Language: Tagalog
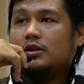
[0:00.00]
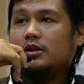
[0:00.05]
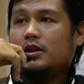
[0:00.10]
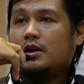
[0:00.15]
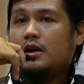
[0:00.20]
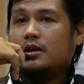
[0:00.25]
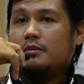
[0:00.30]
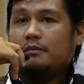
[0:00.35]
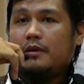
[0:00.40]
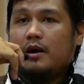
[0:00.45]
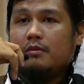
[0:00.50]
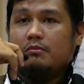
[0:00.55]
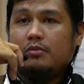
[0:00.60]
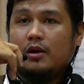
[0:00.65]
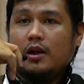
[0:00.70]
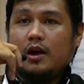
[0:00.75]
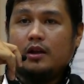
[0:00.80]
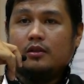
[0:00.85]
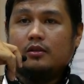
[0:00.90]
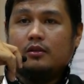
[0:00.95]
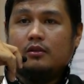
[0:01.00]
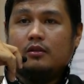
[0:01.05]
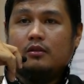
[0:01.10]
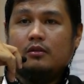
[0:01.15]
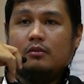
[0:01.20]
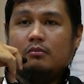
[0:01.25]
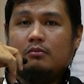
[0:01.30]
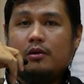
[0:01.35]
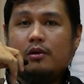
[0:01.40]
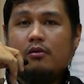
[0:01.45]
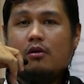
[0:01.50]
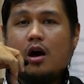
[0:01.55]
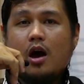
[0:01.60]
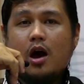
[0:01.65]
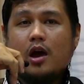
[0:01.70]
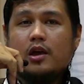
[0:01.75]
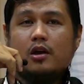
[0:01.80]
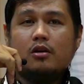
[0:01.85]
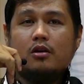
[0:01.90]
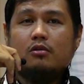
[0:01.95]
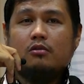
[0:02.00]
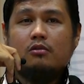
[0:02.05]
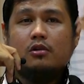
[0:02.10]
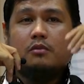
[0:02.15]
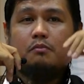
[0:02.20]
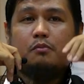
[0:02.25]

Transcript: na pamphlet, pero ayaw